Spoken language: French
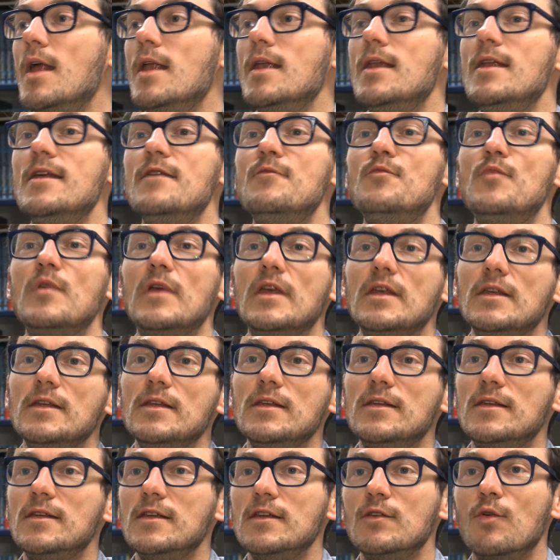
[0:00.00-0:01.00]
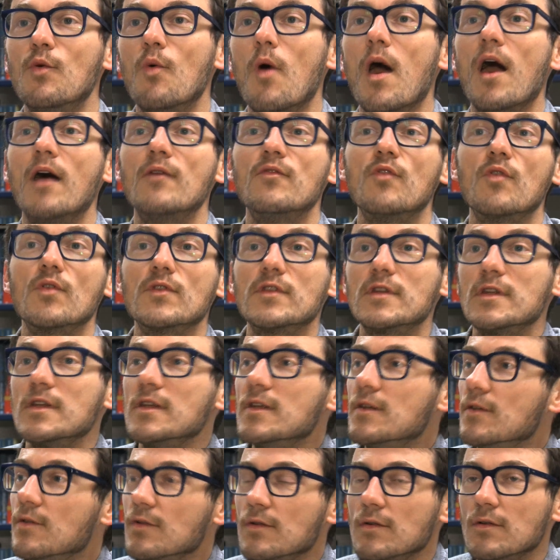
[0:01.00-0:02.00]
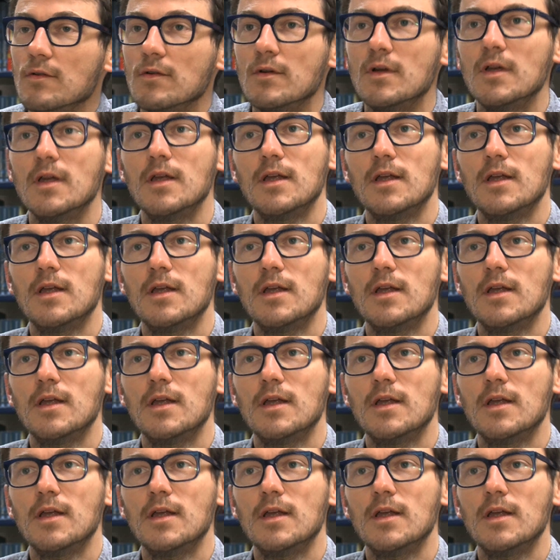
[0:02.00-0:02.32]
les pays qui ont inventé euh,